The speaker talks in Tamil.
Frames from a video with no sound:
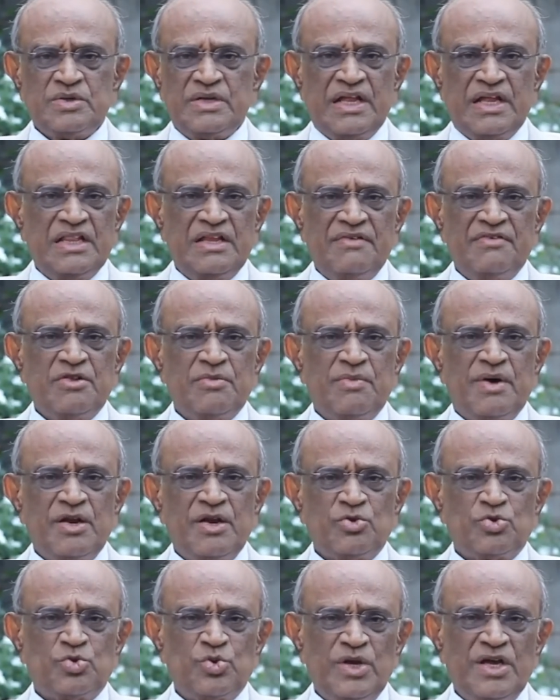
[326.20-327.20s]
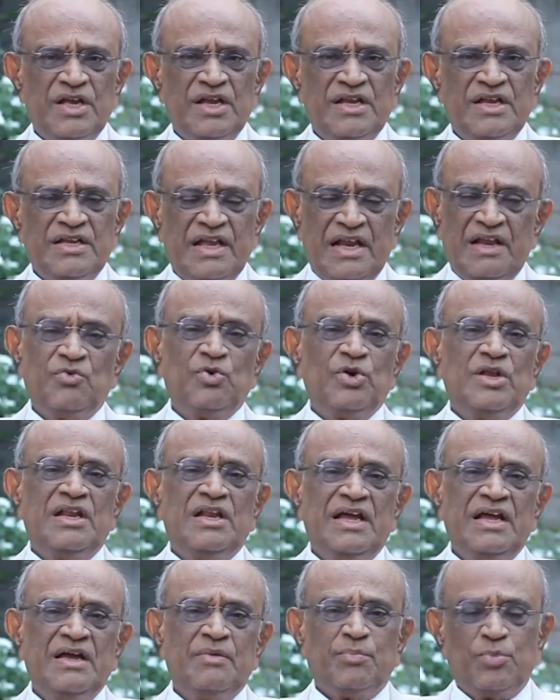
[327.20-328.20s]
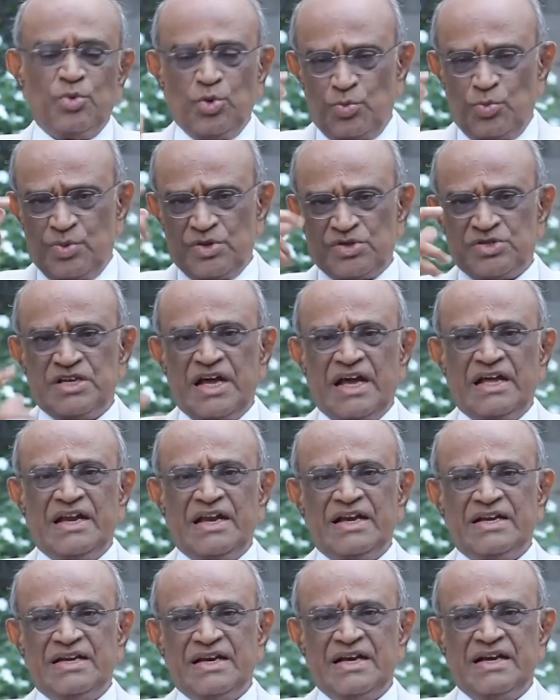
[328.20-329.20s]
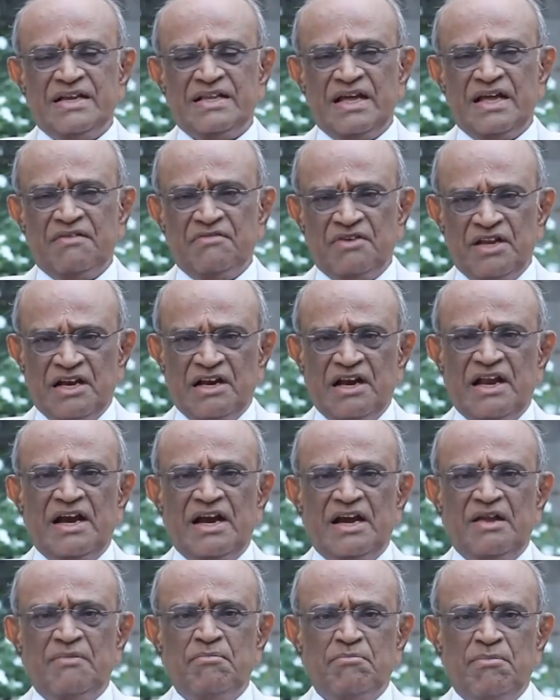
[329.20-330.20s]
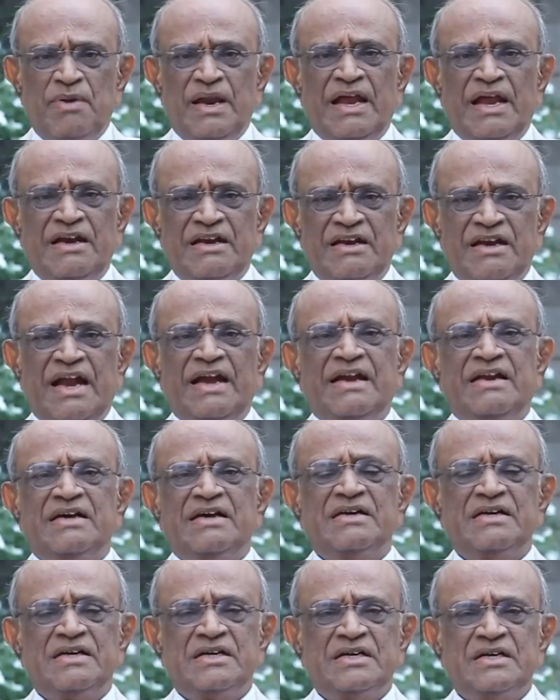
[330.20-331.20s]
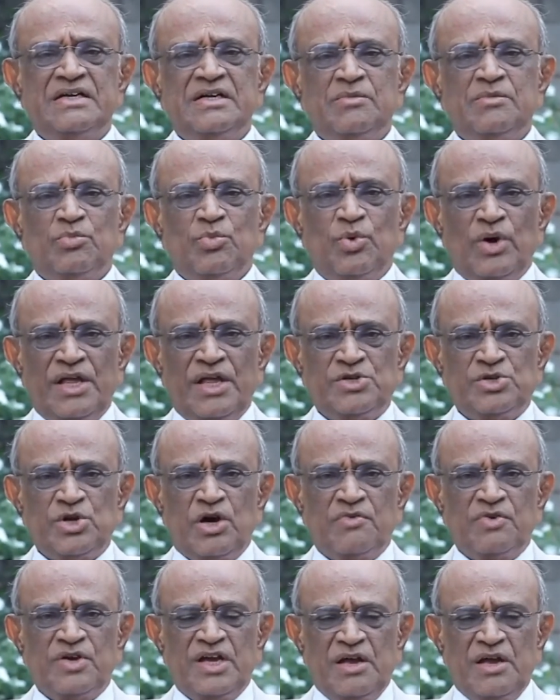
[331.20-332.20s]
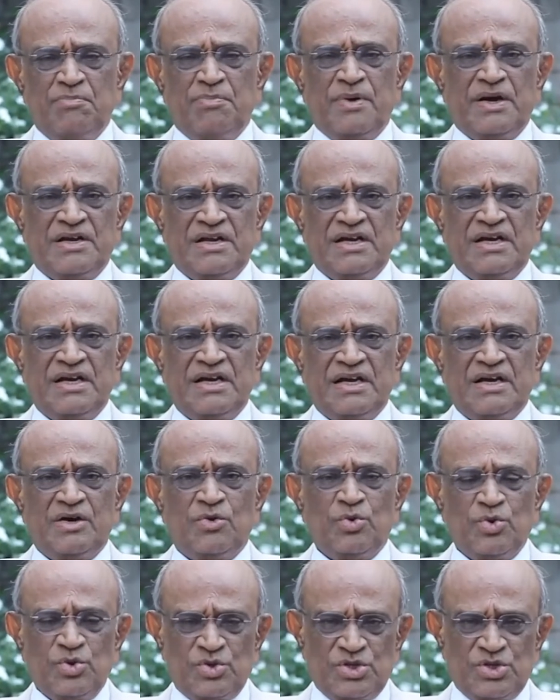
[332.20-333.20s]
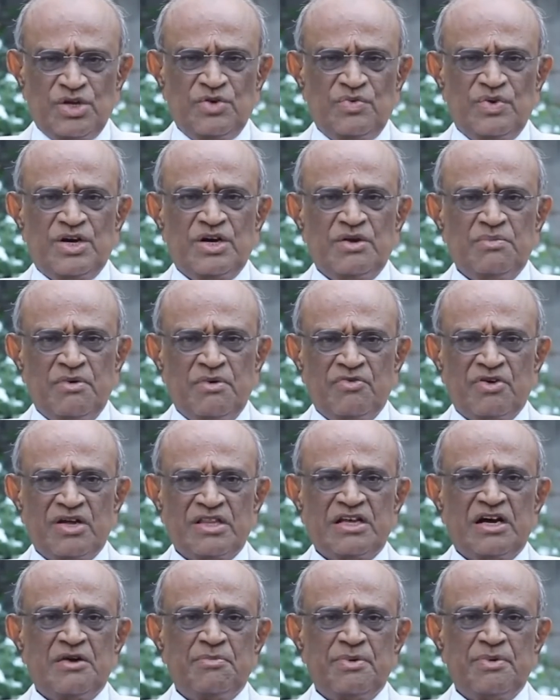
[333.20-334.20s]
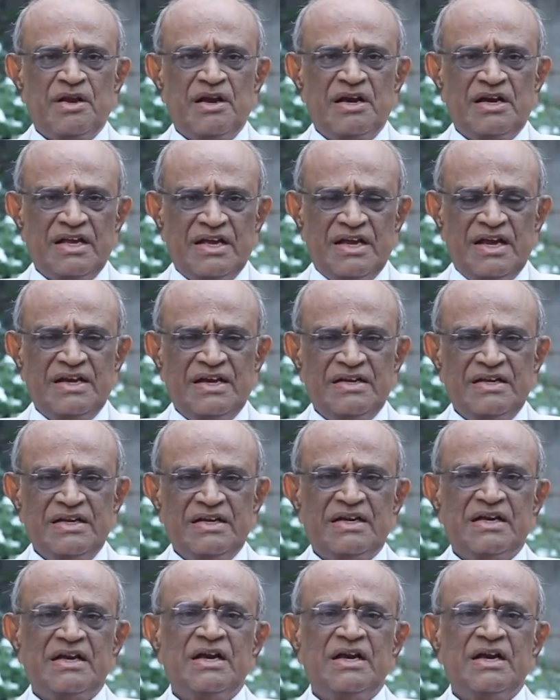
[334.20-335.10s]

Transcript: எந்த விதமான சுய நிலைமை இல்லை பியூப்பிள்ஸ் டைலேட்டட் தே ஹவ் டிக்ளேர்டு பிரெயின் டெட் மூளைச்சாவு ஏற்பட்ட ஒரு சிறுவனிடம் அவங்க தகப்பனார்கிட்ட கேட்டு